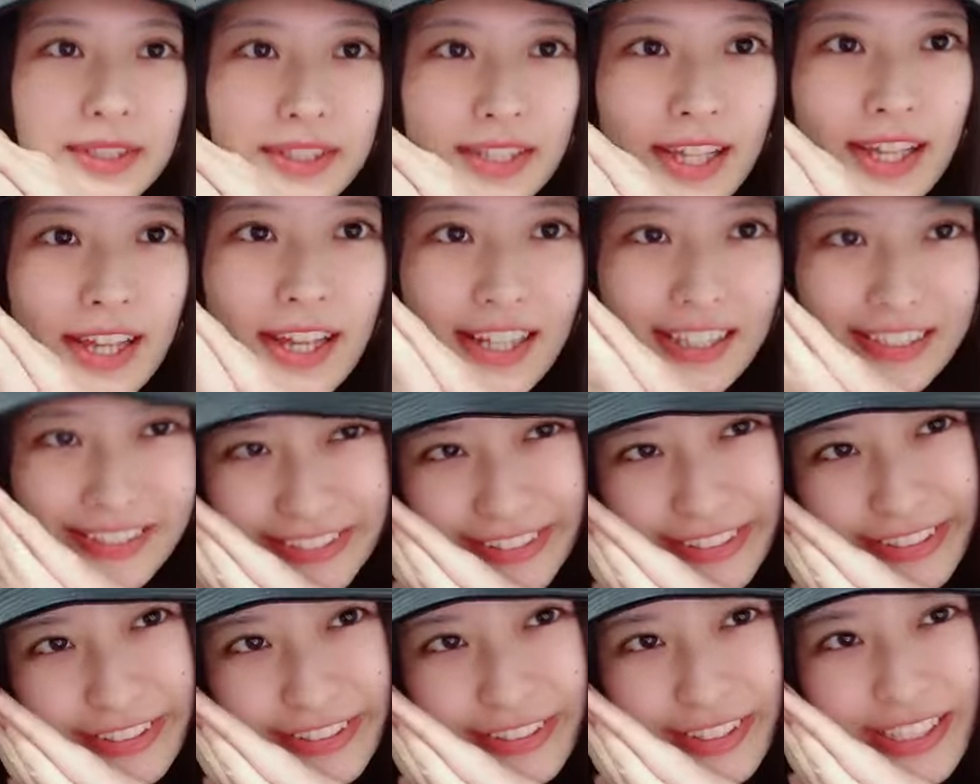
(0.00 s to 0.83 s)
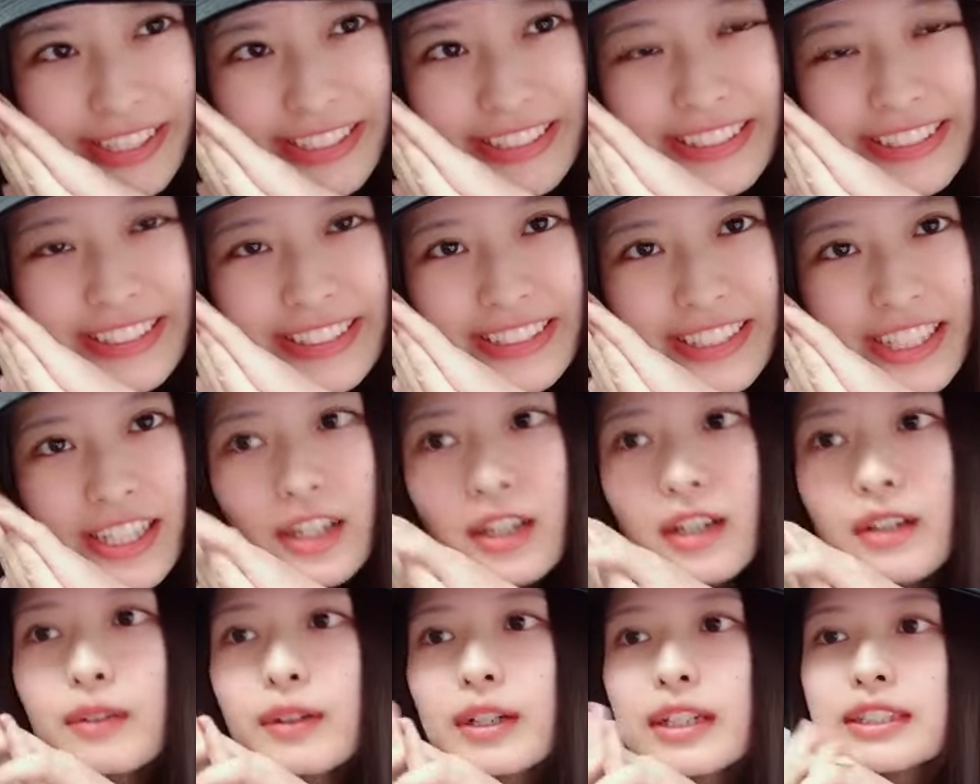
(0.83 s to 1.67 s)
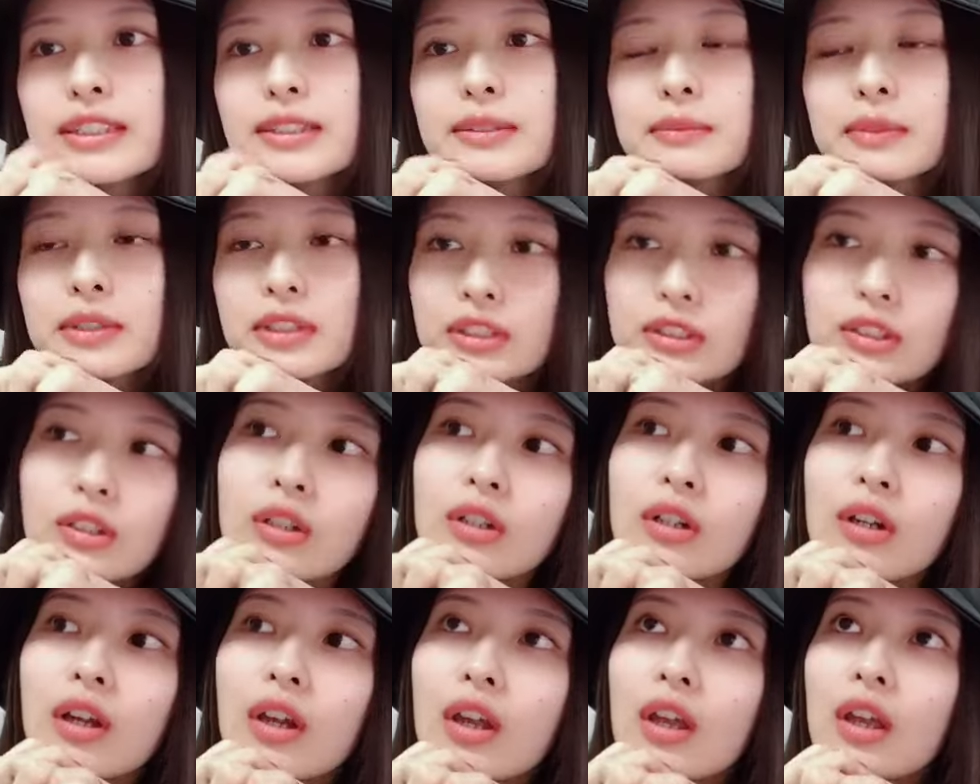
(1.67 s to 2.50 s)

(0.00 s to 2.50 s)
た明日の配信でお会いしましょう。